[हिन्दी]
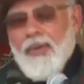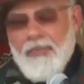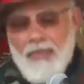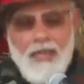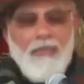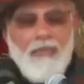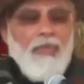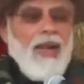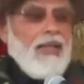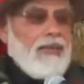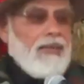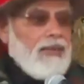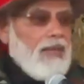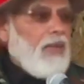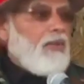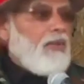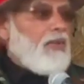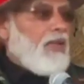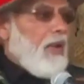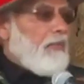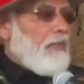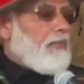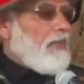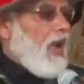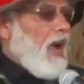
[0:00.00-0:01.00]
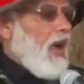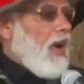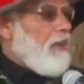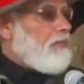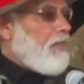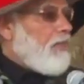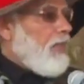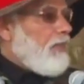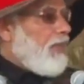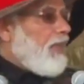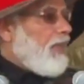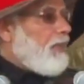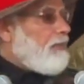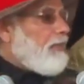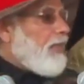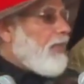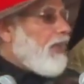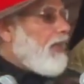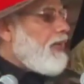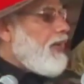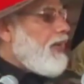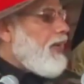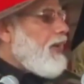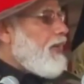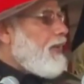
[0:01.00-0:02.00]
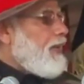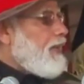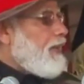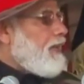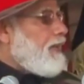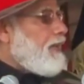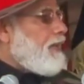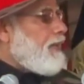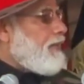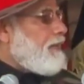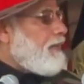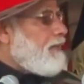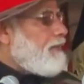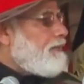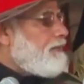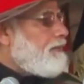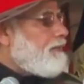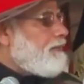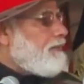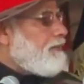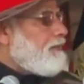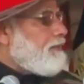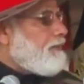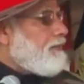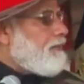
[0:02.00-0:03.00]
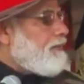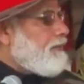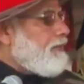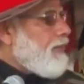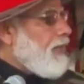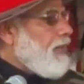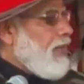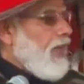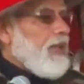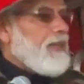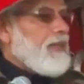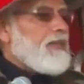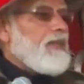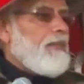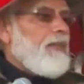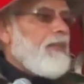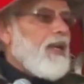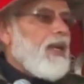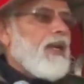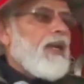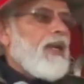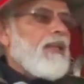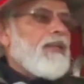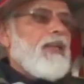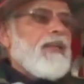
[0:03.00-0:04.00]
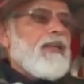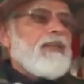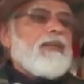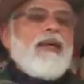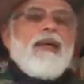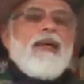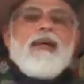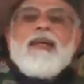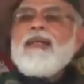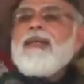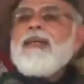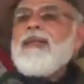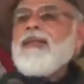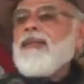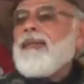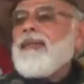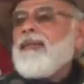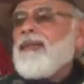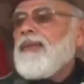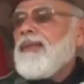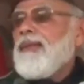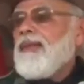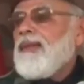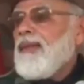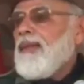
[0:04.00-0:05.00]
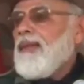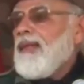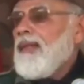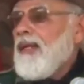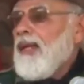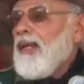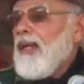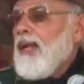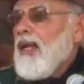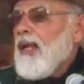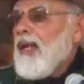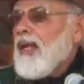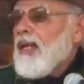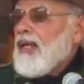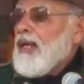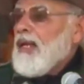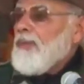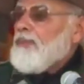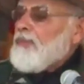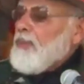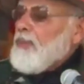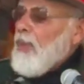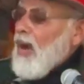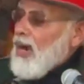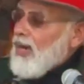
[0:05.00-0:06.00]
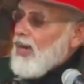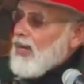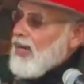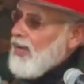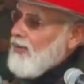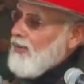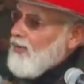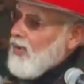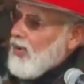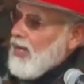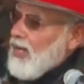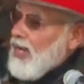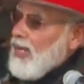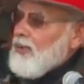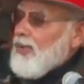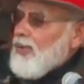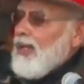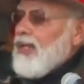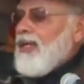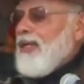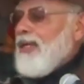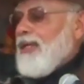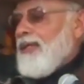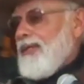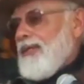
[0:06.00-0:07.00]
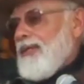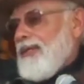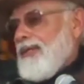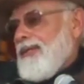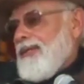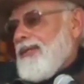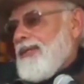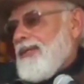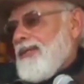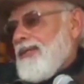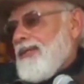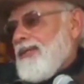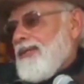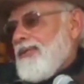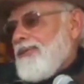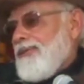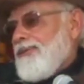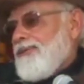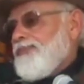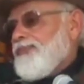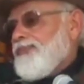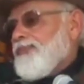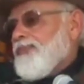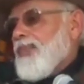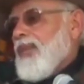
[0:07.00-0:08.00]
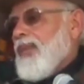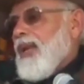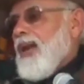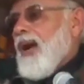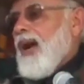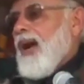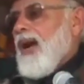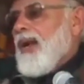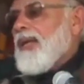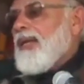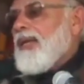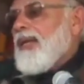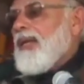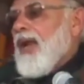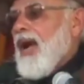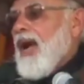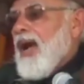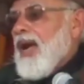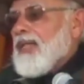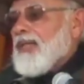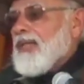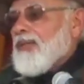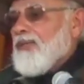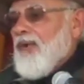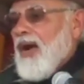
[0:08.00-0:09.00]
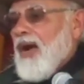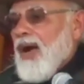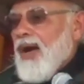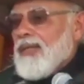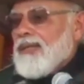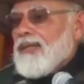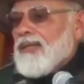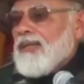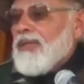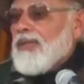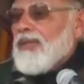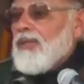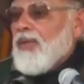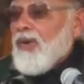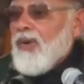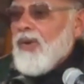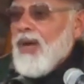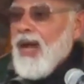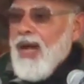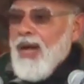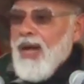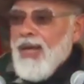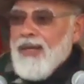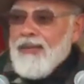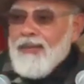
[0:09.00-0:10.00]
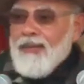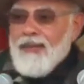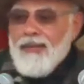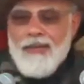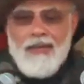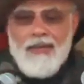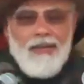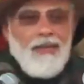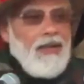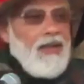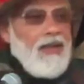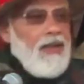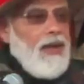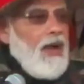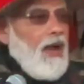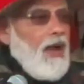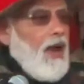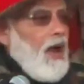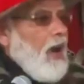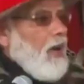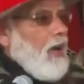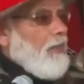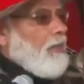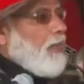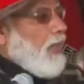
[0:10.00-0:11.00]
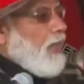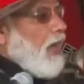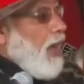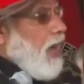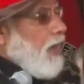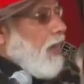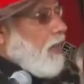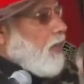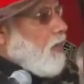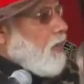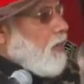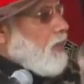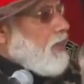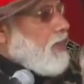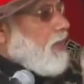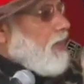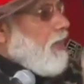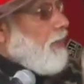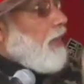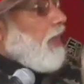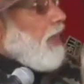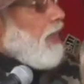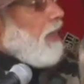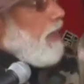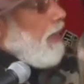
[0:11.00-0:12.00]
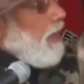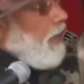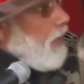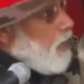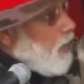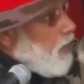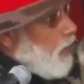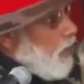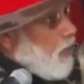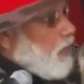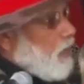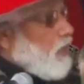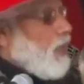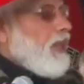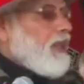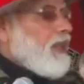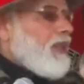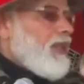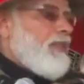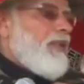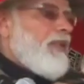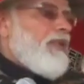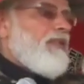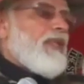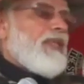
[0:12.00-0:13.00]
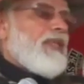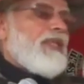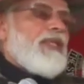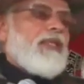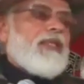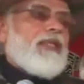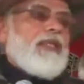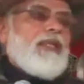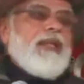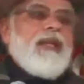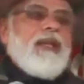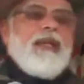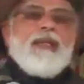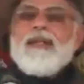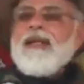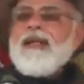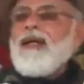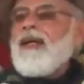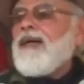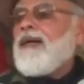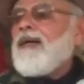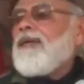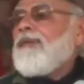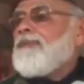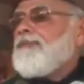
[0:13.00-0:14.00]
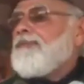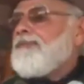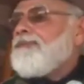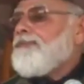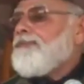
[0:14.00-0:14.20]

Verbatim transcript: और मैं मानता हूं ये अपने आप में बड़ी प्रेरणा है ऐसा माना जाता है कि पांडवों ने भी अज्ञातवास के दौरान अपना कुछ समय इसी क्षेत्र में व्यतीत किया था